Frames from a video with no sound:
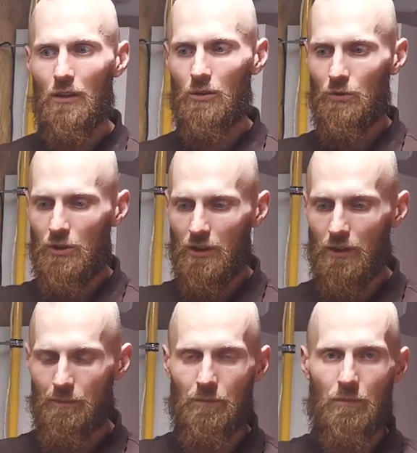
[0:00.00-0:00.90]

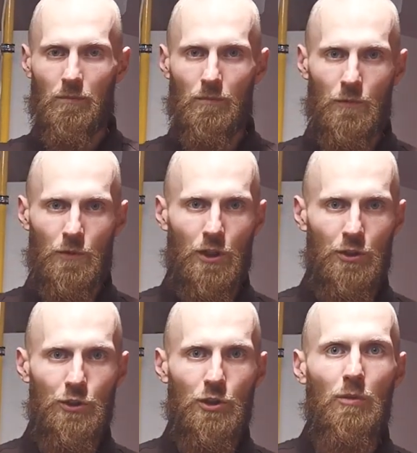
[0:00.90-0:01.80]
Oczywiście
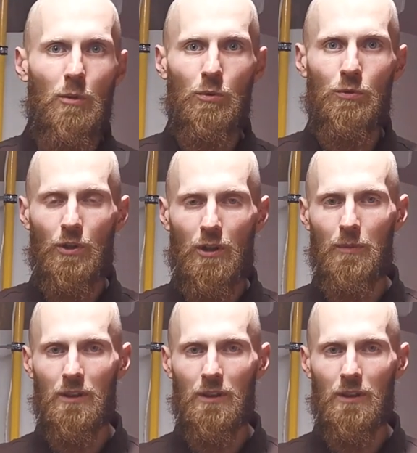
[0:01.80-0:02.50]
częściowo buforem